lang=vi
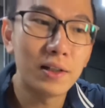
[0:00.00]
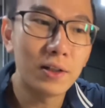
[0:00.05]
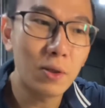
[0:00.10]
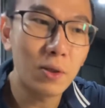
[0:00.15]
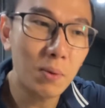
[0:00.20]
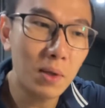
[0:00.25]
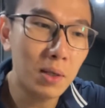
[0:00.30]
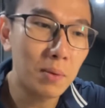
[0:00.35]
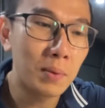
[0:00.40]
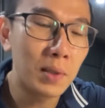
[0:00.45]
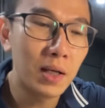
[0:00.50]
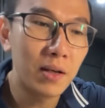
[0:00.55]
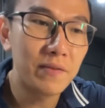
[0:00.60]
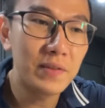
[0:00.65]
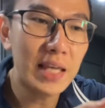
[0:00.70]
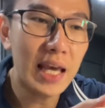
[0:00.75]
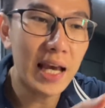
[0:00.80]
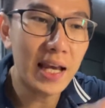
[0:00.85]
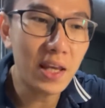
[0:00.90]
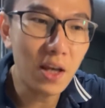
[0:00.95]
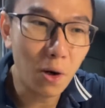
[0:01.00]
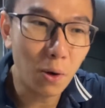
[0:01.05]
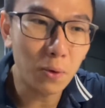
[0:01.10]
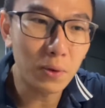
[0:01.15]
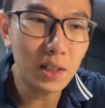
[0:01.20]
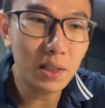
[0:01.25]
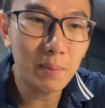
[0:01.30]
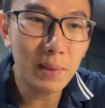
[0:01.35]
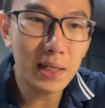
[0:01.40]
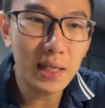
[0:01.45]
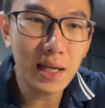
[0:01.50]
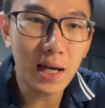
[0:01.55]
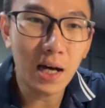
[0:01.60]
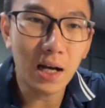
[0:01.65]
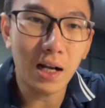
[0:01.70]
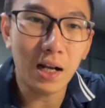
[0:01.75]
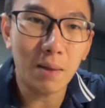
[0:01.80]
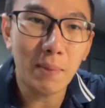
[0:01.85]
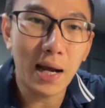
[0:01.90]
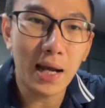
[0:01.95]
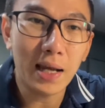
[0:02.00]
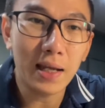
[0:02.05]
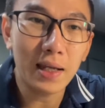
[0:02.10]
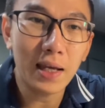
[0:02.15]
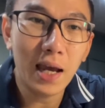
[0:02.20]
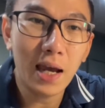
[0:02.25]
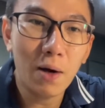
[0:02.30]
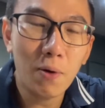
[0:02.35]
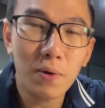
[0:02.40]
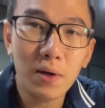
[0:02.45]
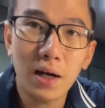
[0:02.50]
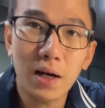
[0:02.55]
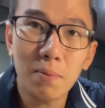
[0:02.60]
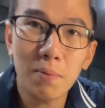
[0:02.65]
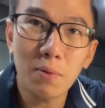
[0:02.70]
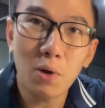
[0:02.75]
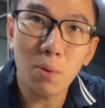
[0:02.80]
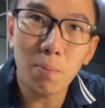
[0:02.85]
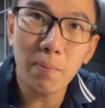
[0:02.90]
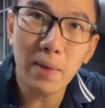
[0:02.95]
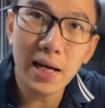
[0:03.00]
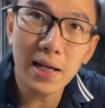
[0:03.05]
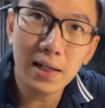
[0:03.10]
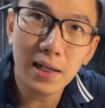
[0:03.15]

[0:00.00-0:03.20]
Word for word: đúng không giả dụ như bây giờ là bạn cao cỡ 1 m